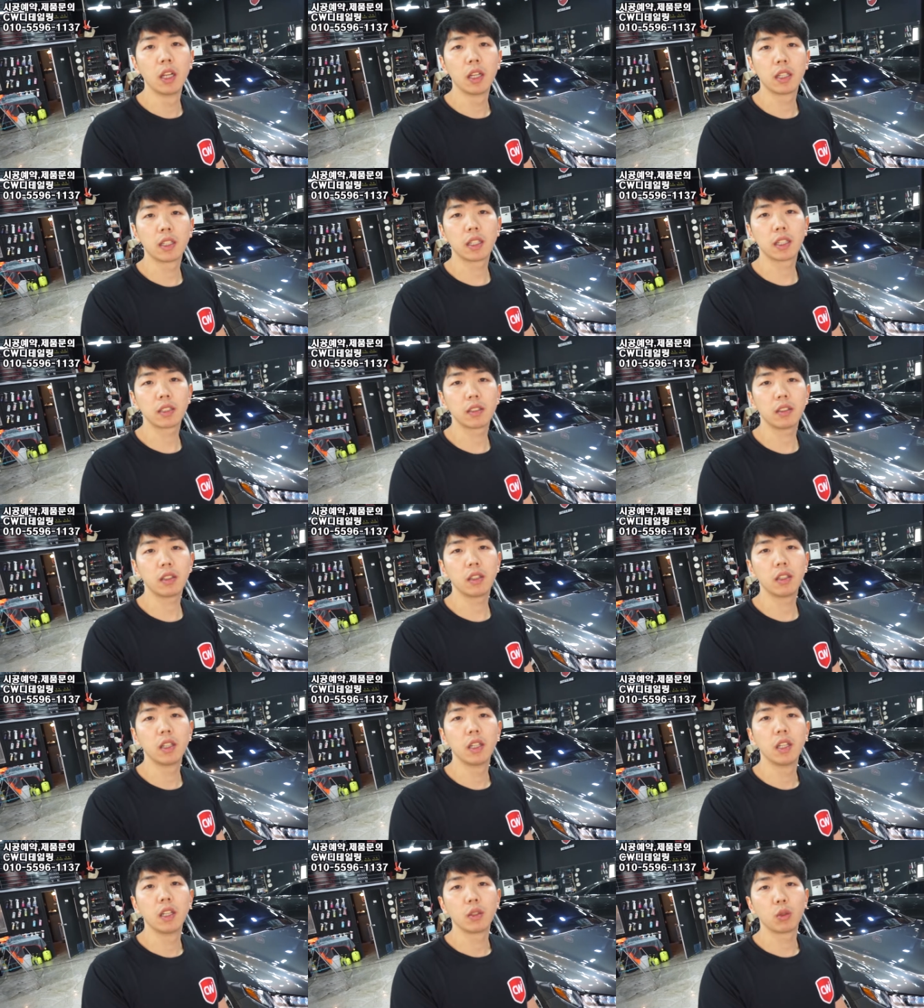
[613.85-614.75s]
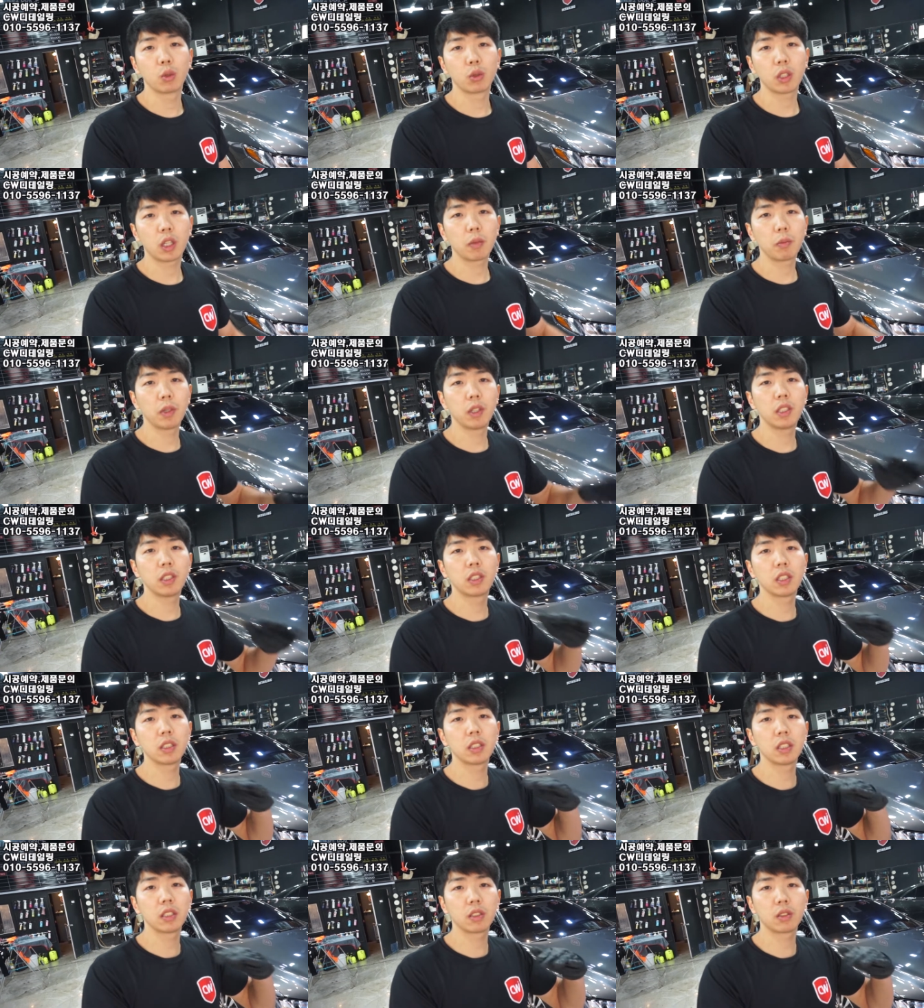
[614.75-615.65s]
그래서 도장면을
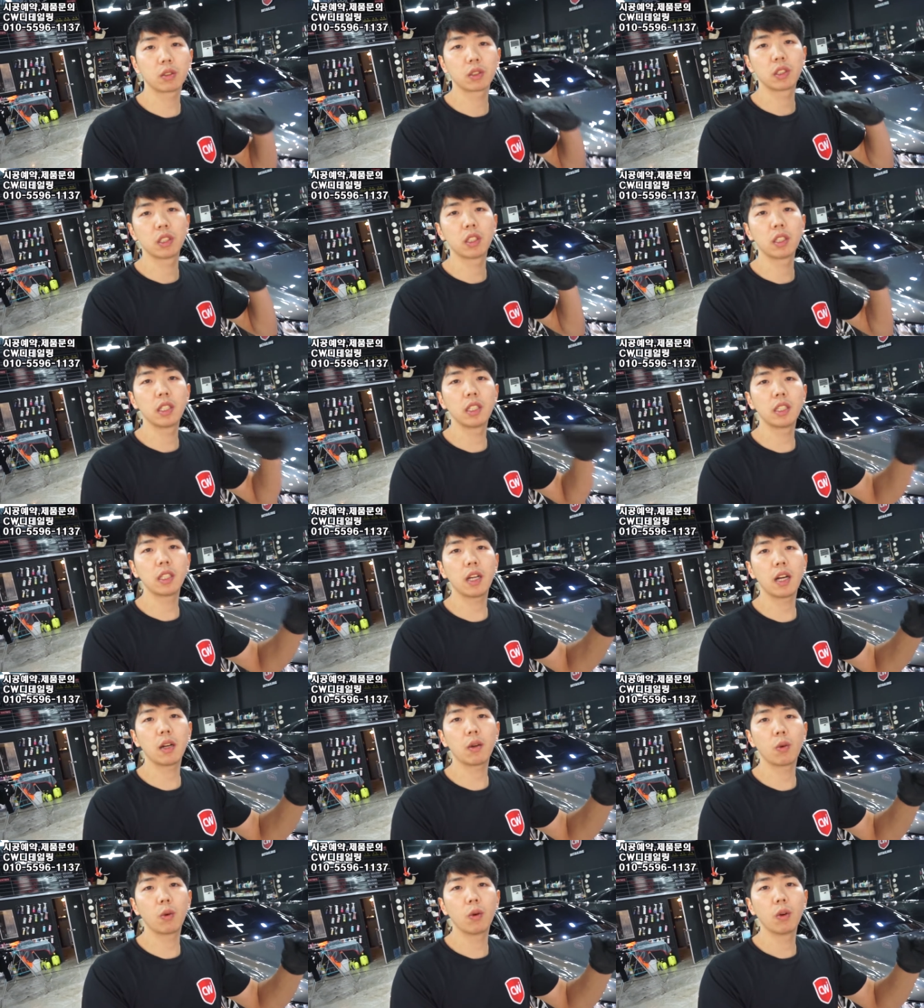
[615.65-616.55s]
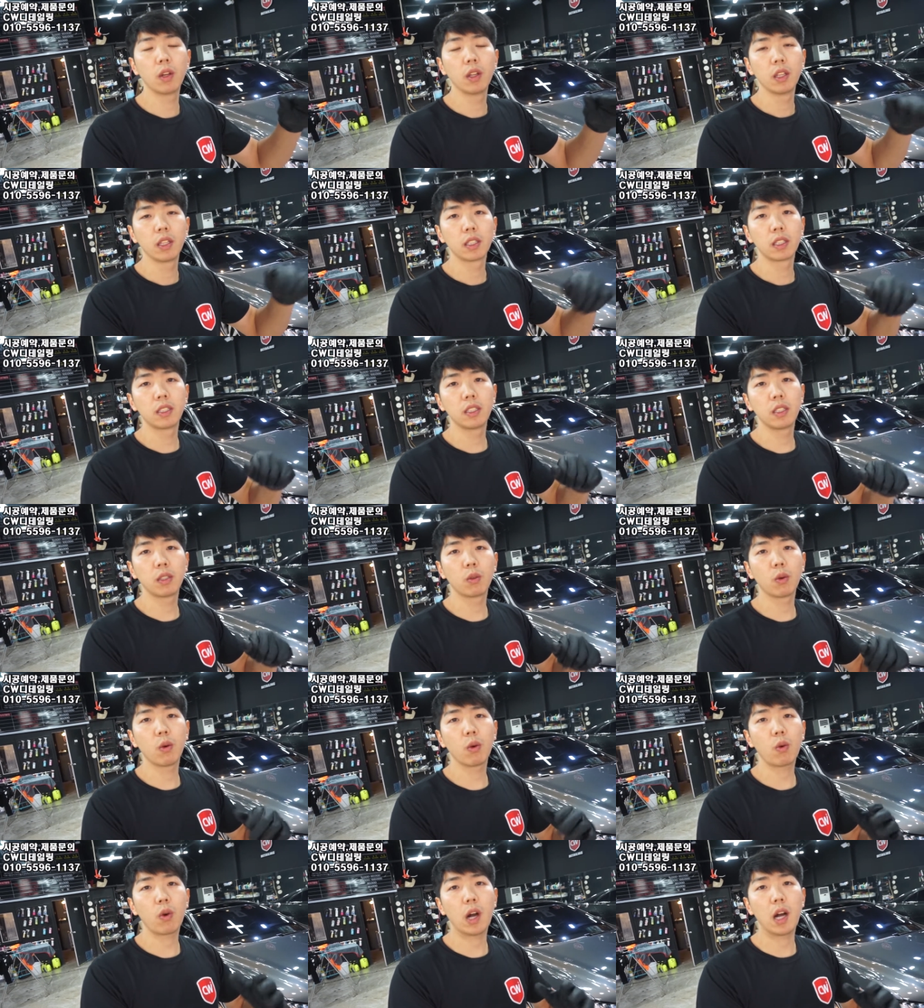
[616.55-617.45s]
전체적으로 정리를 하고
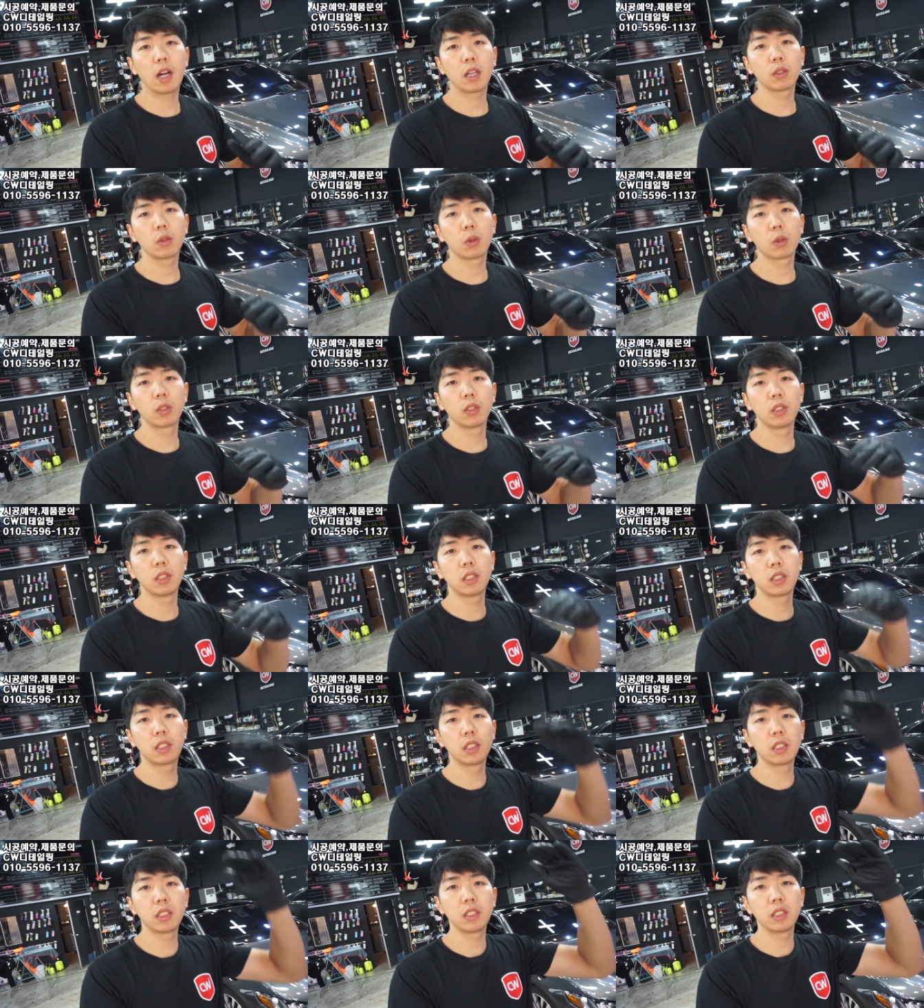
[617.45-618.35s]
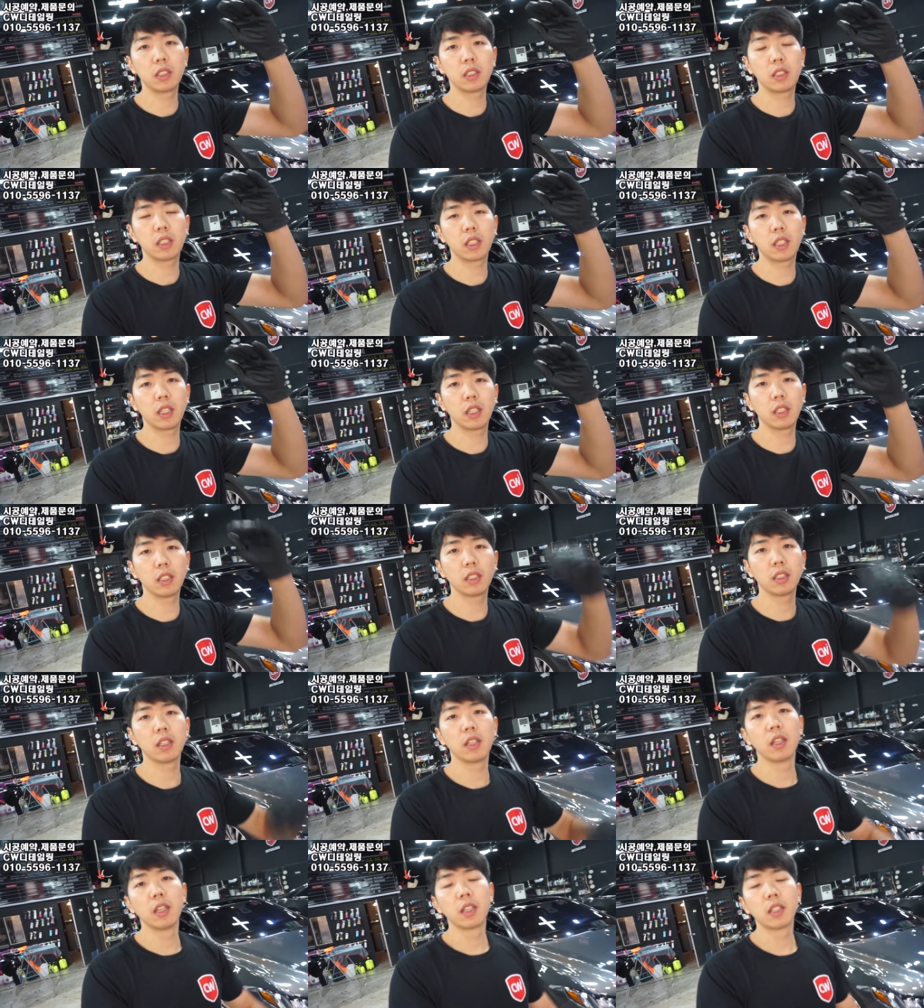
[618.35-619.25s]
그리고 광도를
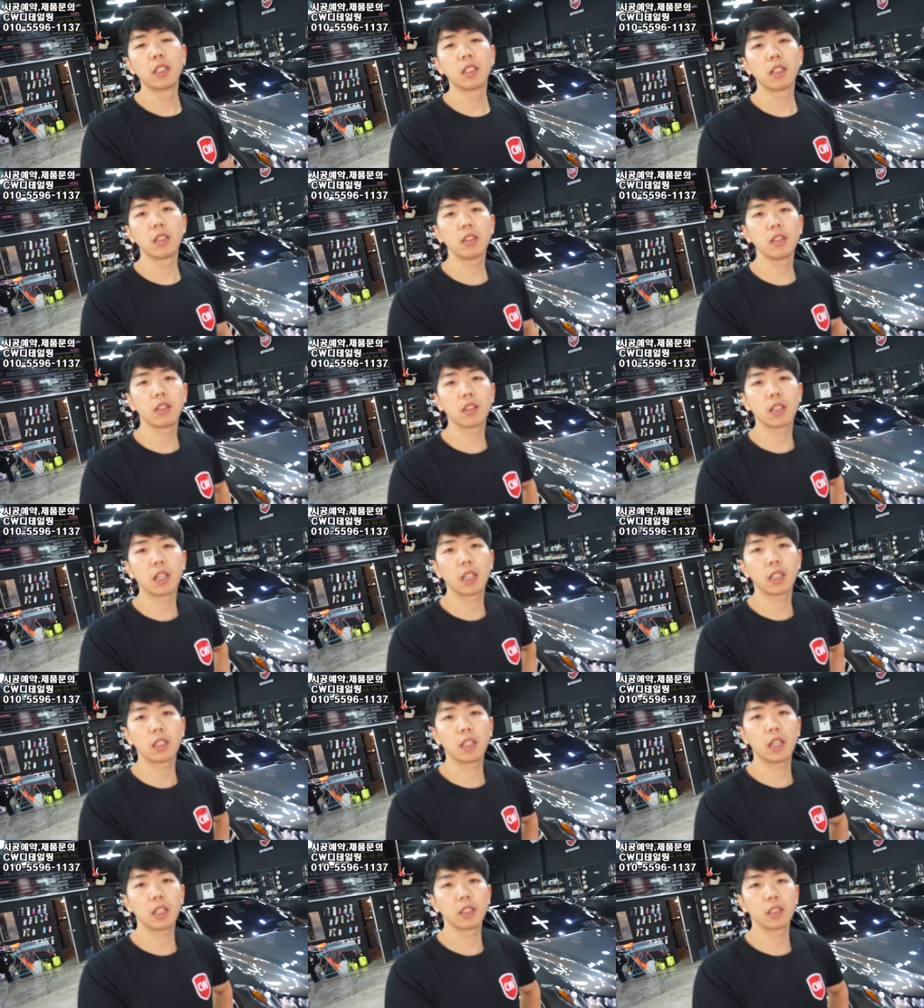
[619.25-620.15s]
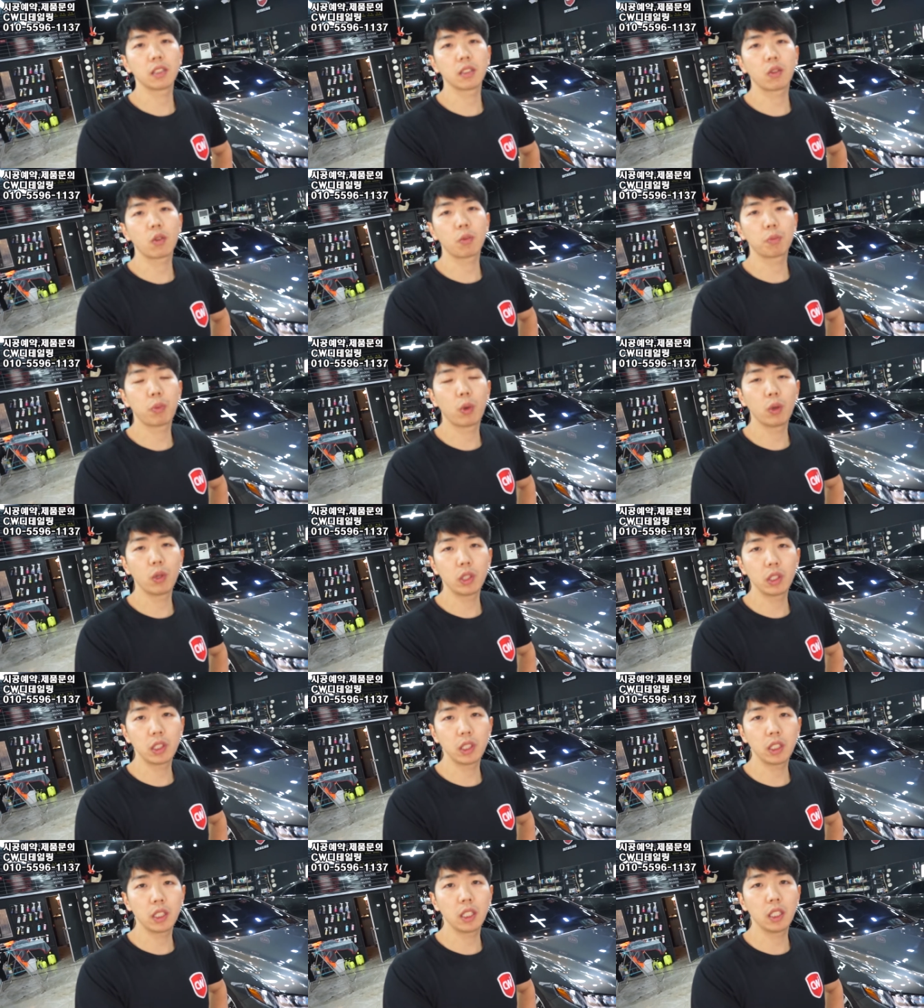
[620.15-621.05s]
증진시키는 그런 역할을 하는
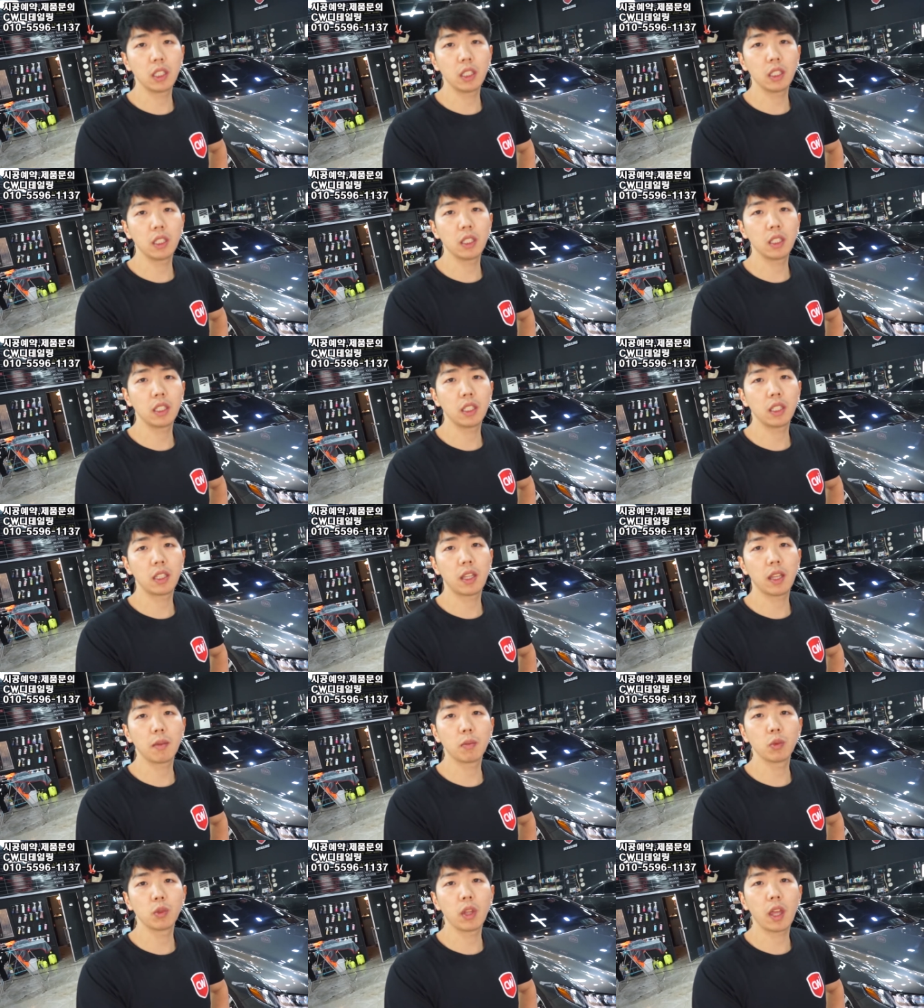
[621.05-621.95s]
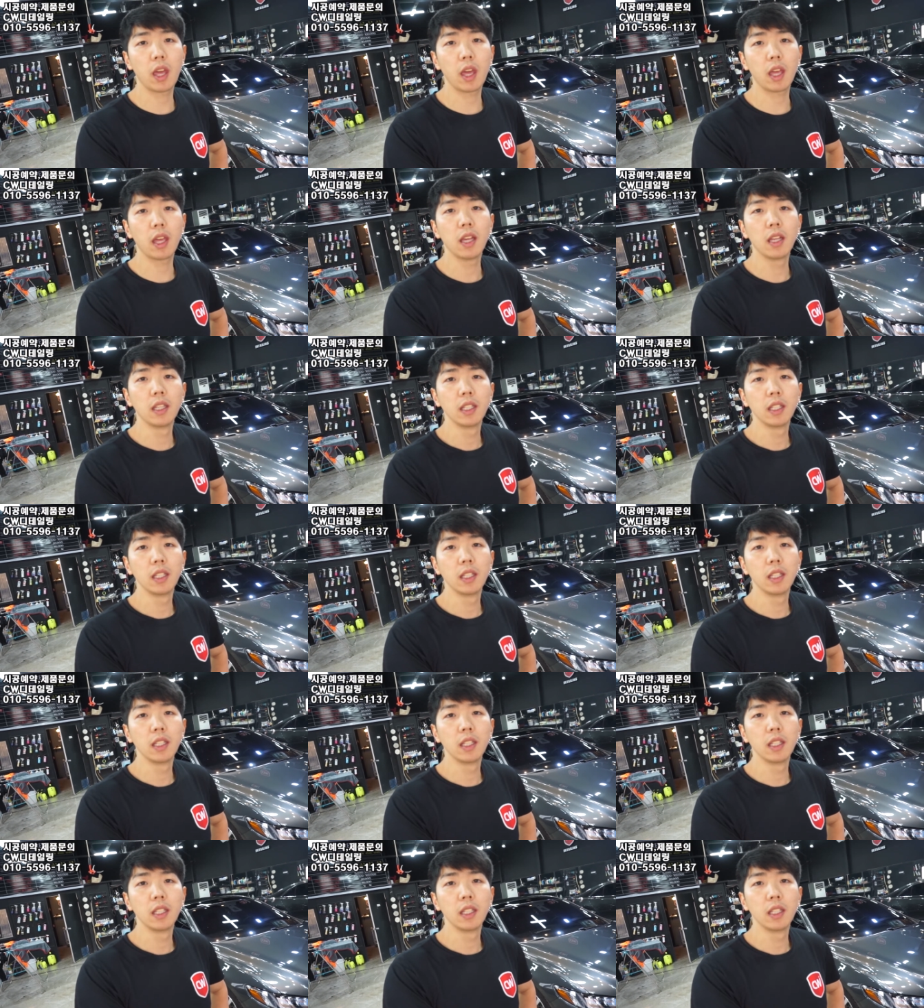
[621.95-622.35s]
폴리싱이기 때문에